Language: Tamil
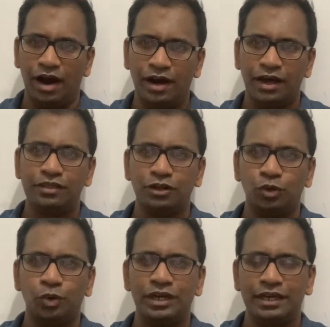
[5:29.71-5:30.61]
ஆனால் அந்த
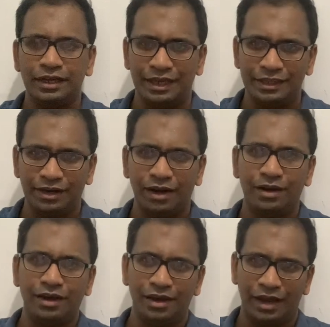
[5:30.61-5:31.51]
நோய்க்கு
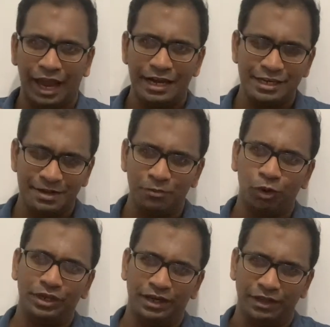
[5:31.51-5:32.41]
எதிரான
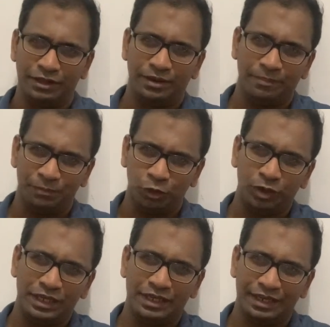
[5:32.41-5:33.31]
ஆன்டிபாடி அந்த அந்த
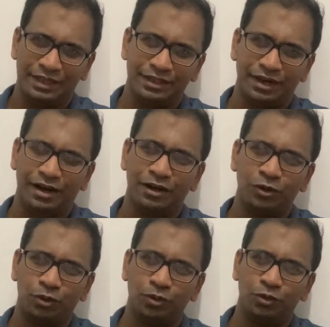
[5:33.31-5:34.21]
நோய்க்கு எதிரான
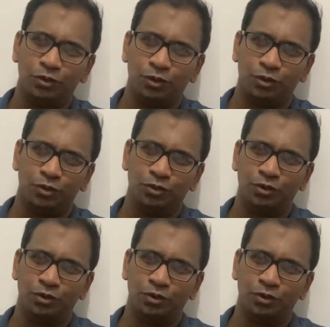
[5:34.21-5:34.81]
ஒரு ஒரு